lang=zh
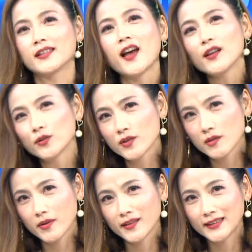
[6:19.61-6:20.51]
亲爱的投
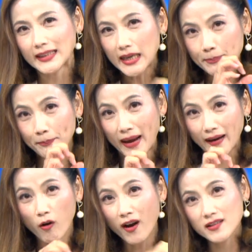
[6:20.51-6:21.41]
资朋友，一
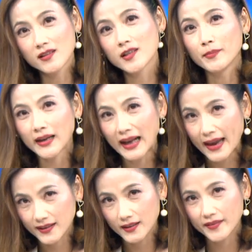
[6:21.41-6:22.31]
百块是什么
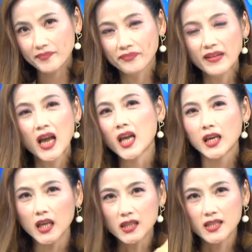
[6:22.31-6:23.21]
概念？
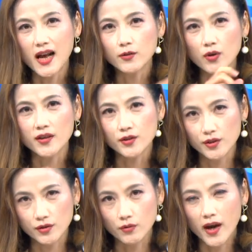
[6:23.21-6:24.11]
一张赚
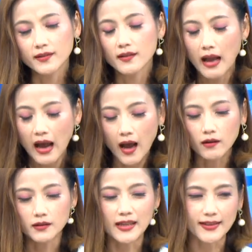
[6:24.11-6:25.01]
十万。
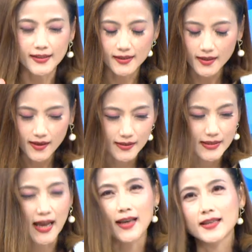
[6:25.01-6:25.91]
好，那现
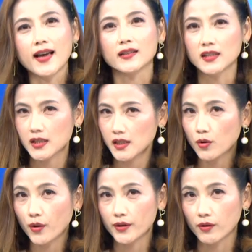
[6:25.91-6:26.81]
在一样，机
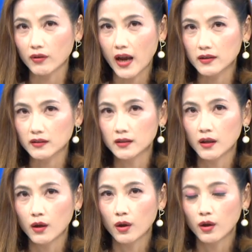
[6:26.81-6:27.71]
会又来了。
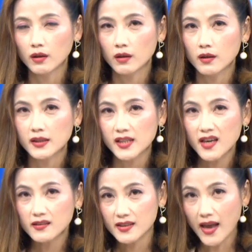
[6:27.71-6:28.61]

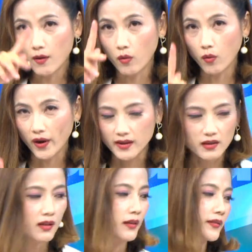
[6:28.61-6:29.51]
现在回
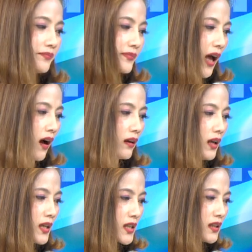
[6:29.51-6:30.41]
撤。好，
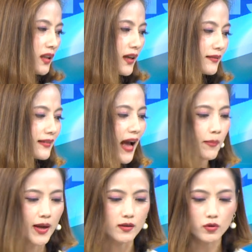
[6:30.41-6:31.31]
今天
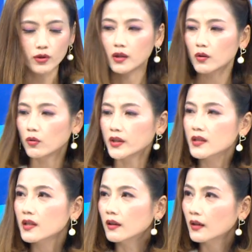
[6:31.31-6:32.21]
大盘做一个回
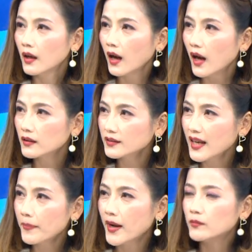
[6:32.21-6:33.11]
撤。好，那
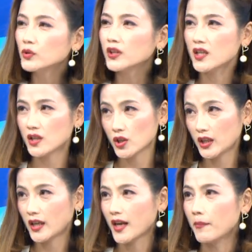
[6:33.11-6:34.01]
大盘目前是
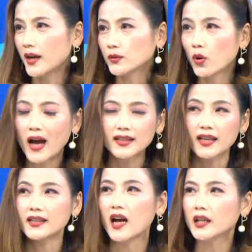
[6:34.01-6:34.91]
跌两百多，它
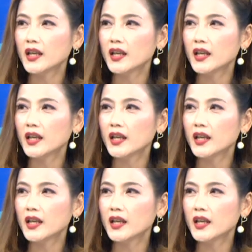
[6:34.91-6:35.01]
跌到